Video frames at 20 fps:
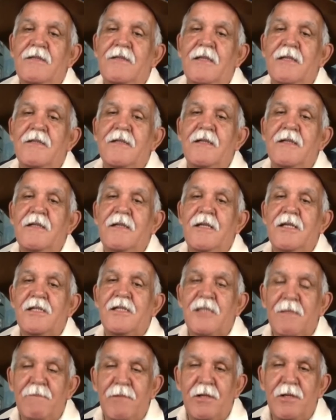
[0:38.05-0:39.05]
Sete sangria e
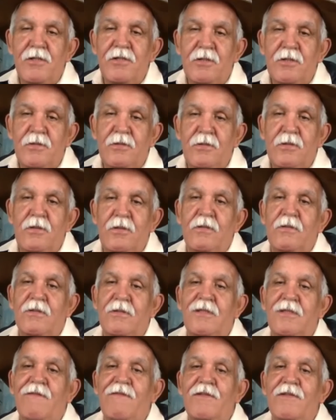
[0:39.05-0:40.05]
chapéu de couro.
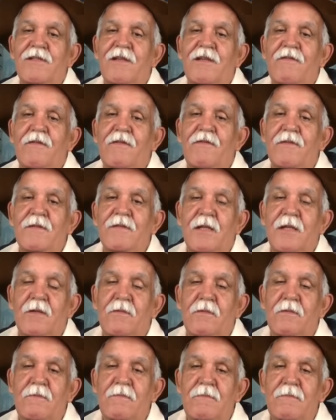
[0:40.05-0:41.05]
E se você for fazer
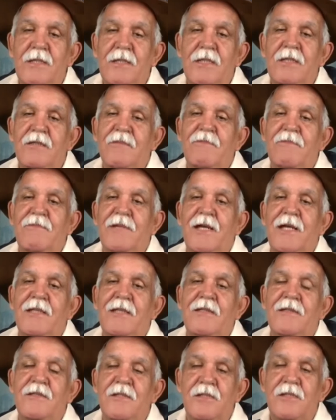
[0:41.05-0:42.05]
algum banho para
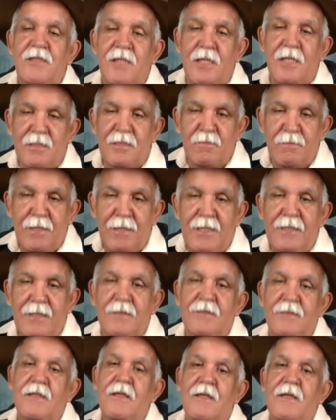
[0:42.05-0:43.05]
desinchar as
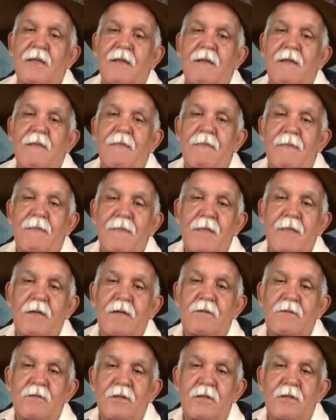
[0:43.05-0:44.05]
pernas,
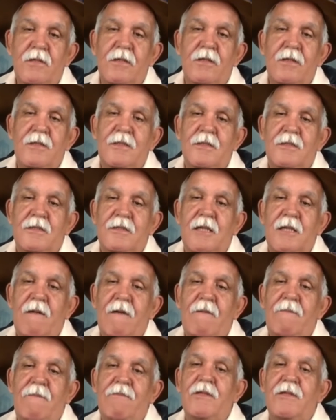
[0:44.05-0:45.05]
não coloque
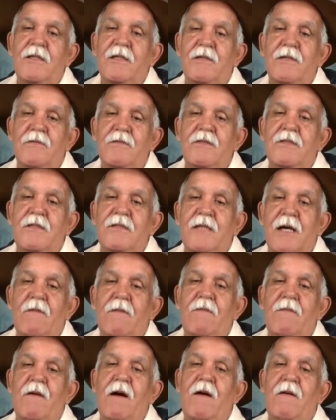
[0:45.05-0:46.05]
sal, porque o
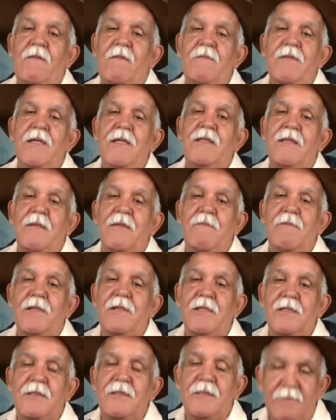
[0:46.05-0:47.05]
sal aumenta a
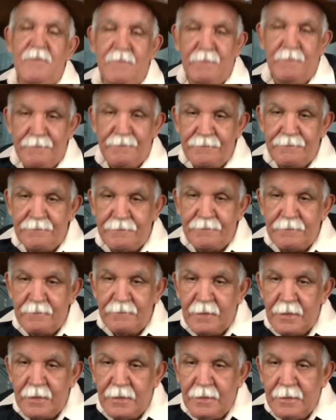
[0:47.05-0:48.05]
pressão.
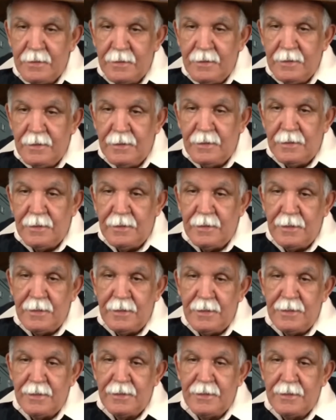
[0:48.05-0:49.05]

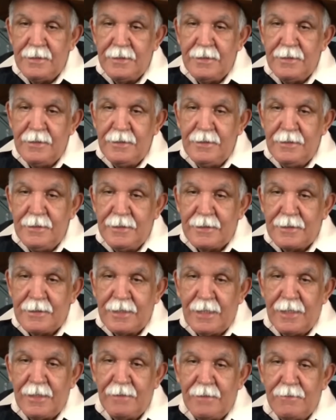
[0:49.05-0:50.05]
Laine Elaine,
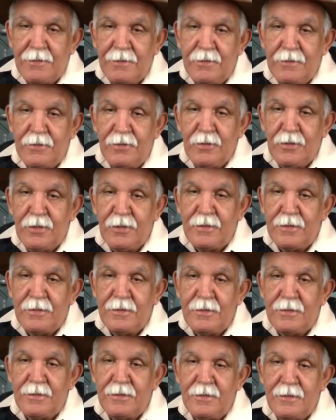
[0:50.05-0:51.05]
Carla, boa
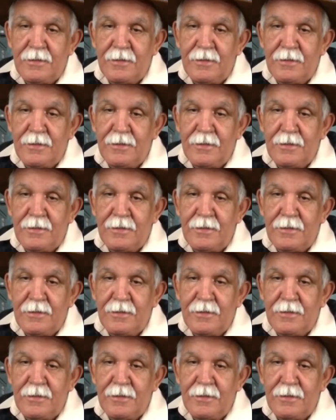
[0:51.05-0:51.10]
noite.